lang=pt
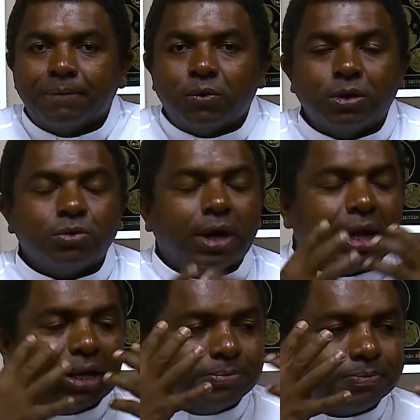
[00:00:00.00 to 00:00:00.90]
Quando
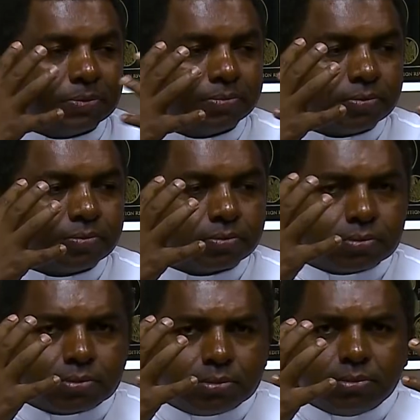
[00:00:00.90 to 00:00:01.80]
ela
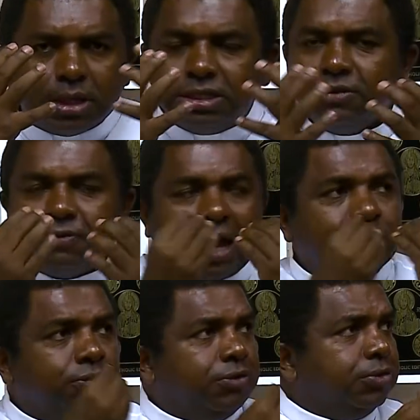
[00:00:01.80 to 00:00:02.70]
de
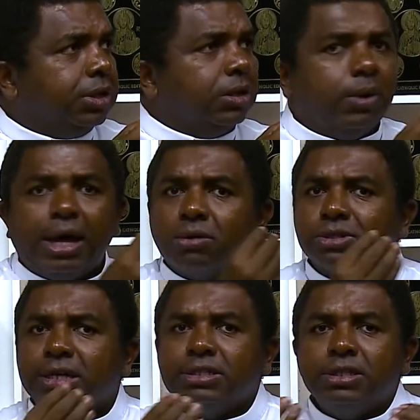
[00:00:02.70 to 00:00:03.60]
fato viu que não era o
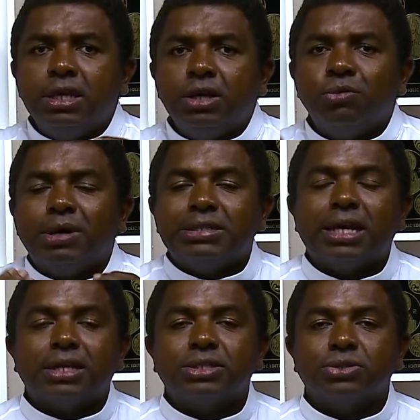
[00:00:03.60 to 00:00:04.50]
jardineiro, mas
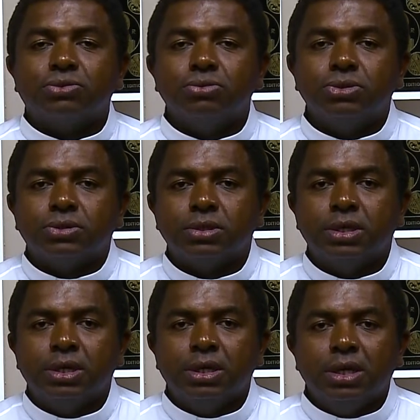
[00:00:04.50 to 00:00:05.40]
era Jesus,
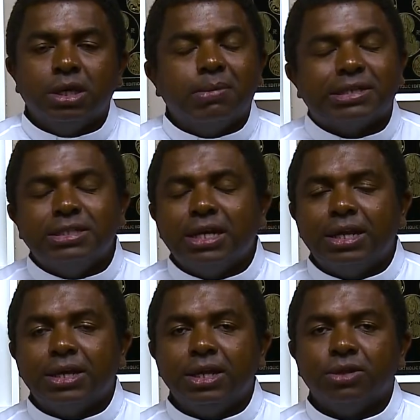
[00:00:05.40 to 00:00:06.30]
imagine a
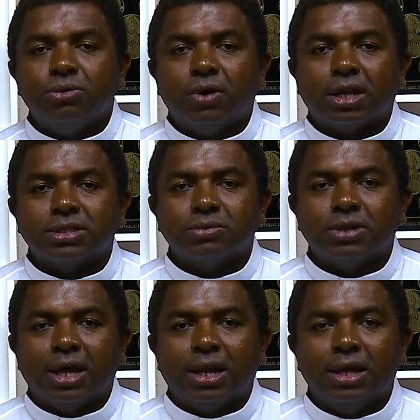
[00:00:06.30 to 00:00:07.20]
alegria do coração
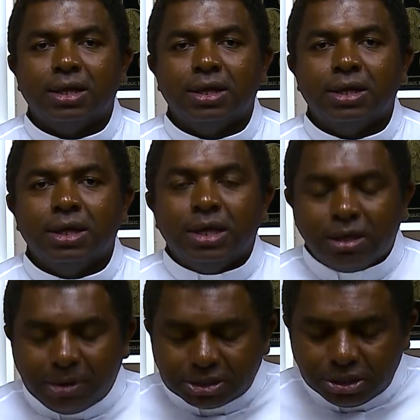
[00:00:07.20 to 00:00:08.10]
dela.
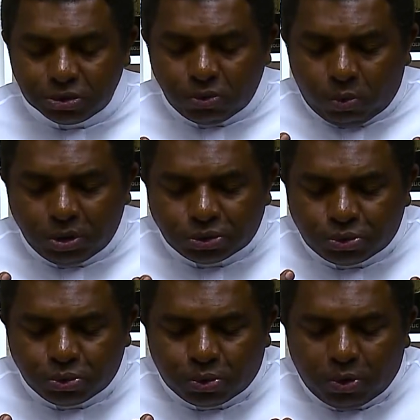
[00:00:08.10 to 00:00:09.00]
Imagine o
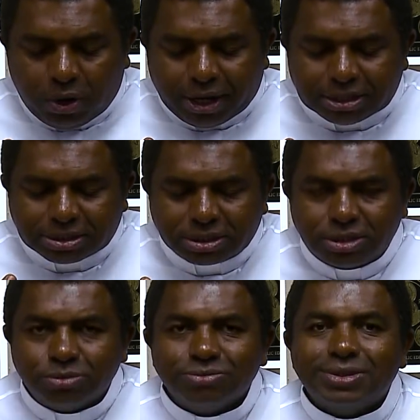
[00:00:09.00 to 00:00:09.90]
quanto o
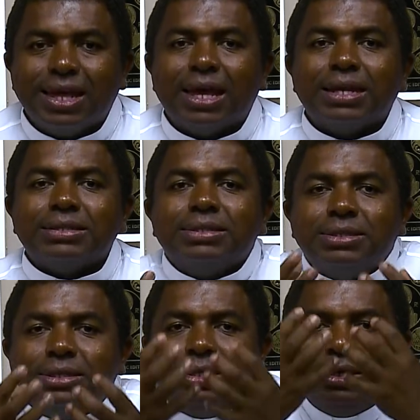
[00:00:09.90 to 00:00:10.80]
coração dela
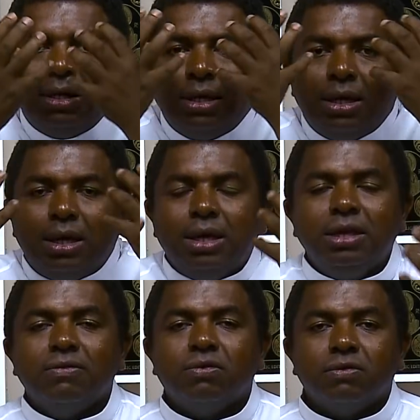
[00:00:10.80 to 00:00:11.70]
se
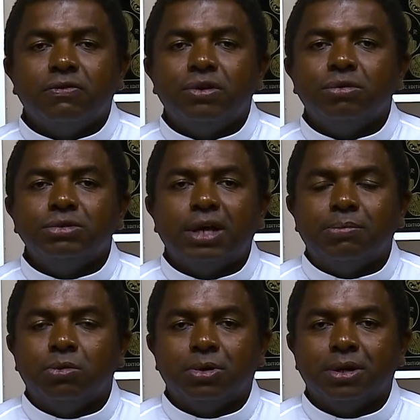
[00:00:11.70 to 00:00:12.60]
envolveu de
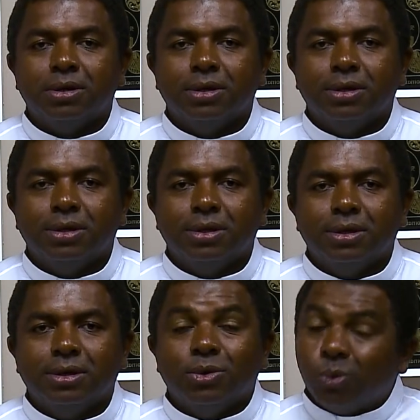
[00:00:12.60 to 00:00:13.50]
amor,
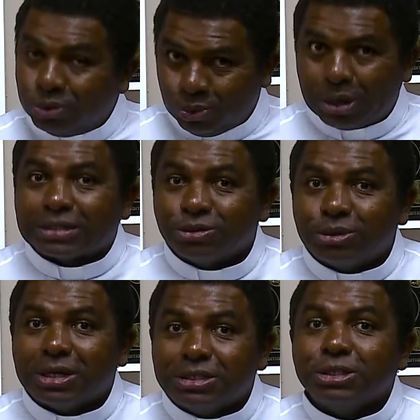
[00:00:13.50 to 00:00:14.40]
quanto o coração
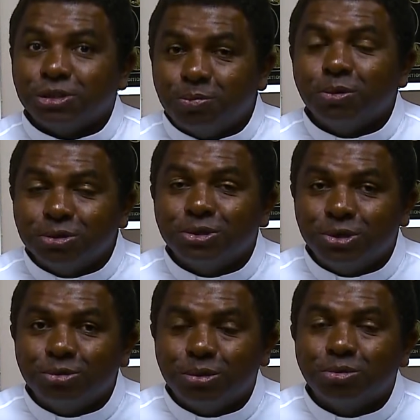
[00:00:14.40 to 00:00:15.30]
dela se
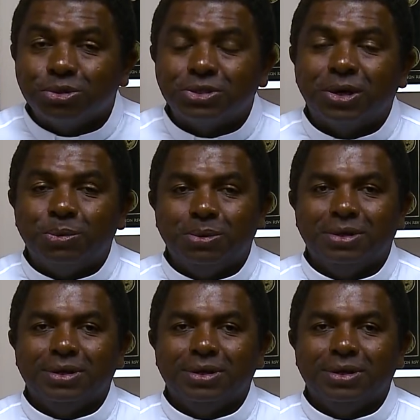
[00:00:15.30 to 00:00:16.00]
explodiu de emoção.